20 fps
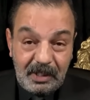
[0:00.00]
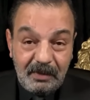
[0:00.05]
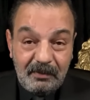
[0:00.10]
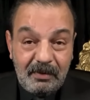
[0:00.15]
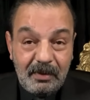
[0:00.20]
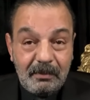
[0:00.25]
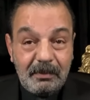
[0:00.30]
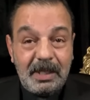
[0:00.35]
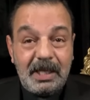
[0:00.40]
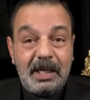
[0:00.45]

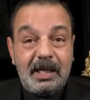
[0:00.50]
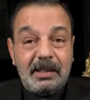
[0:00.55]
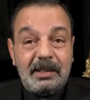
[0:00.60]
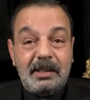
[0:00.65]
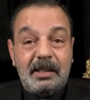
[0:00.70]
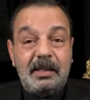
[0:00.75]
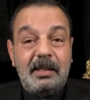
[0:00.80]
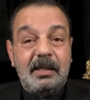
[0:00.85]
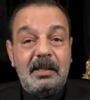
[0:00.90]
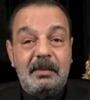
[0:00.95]
في
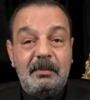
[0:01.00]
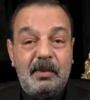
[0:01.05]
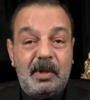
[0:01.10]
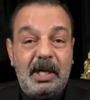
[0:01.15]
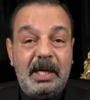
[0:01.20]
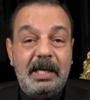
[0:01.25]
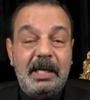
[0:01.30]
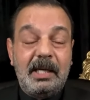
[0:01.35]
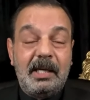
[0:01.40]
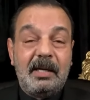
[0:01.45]
مناطق
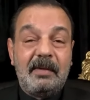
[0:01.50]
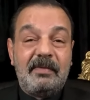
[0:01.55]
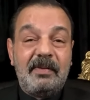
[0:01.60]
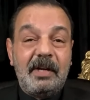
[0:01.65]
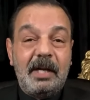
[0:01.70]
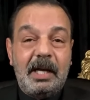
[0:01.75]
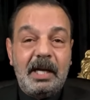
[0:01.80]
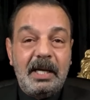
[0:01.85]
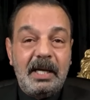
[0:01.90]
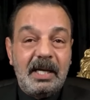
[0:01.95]
معينه في
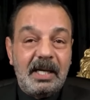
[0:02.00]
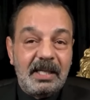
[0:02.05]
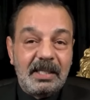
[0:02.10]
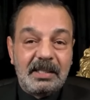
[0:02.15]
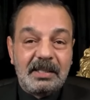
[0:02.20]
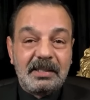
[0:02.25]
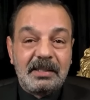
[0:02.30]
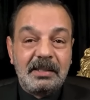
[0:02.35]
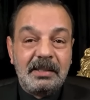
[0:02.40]
الحياه